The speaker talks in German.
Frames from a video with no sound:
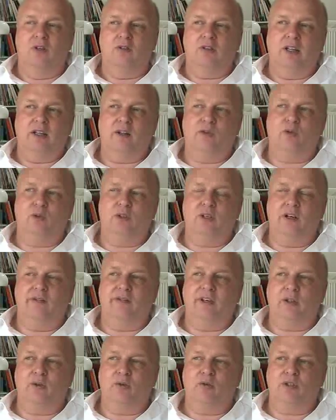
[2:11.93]
Da ist so die
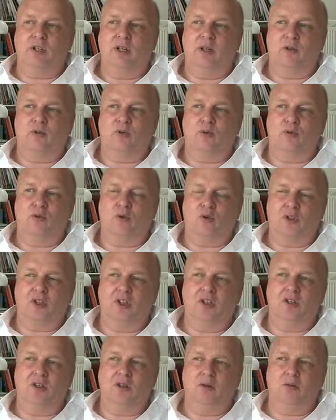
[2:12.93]
Erwartungshaltung,
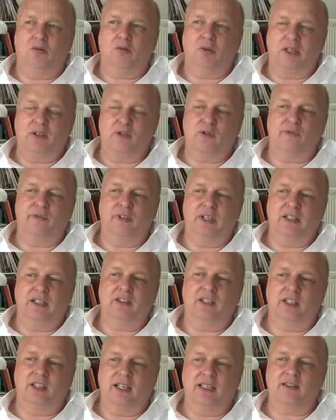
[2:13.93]
okay, kannst du vielleicht
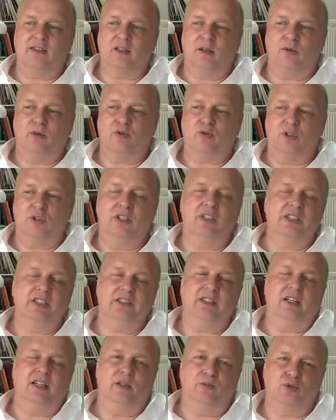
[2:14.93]
nicht jetzt, aber so in der
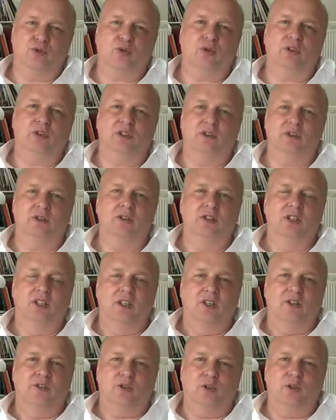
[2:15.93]
nächsten halben Stunde
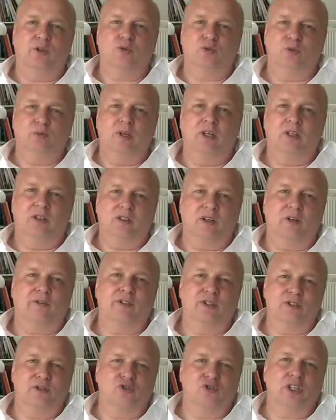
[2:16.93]
solltest du mal
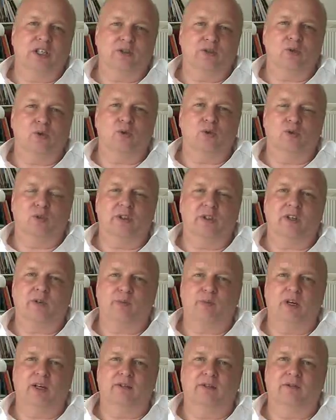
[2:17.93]
auf diesen Chat gucken und das
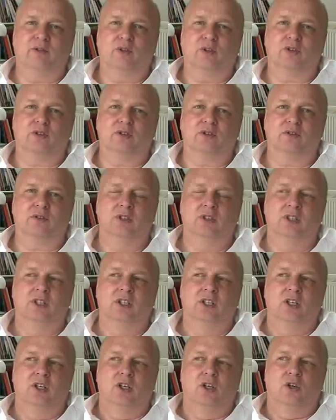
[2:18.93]
beantworten.
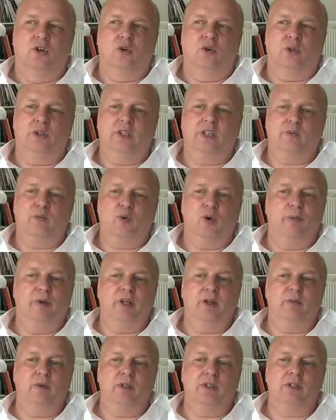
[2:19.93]
Mhm. Und das
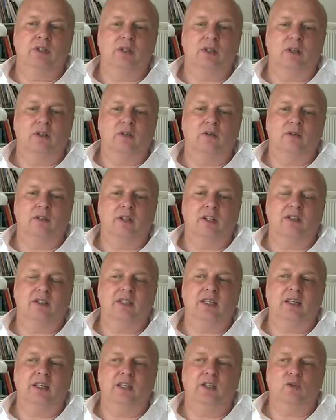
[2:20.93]
Problem ist, äh, das
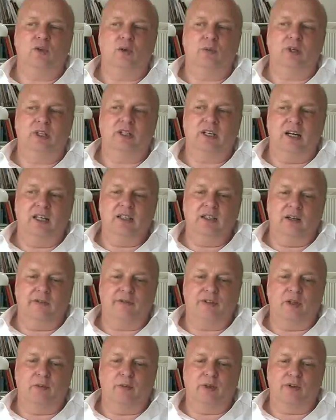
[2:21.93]
ist ja nicht nur bei der einer
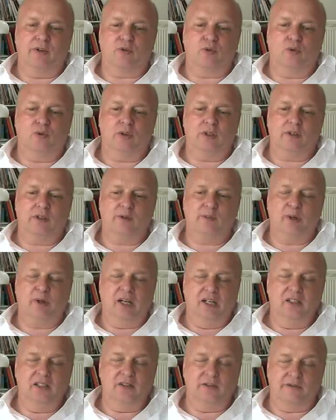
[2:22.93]
Firma so, das ist bei
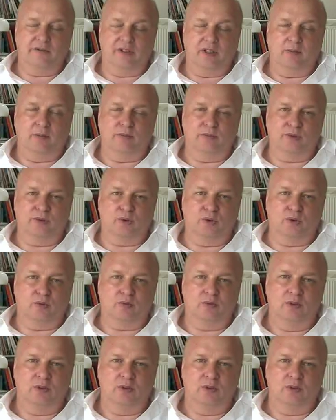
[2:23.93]
allen Firmen so.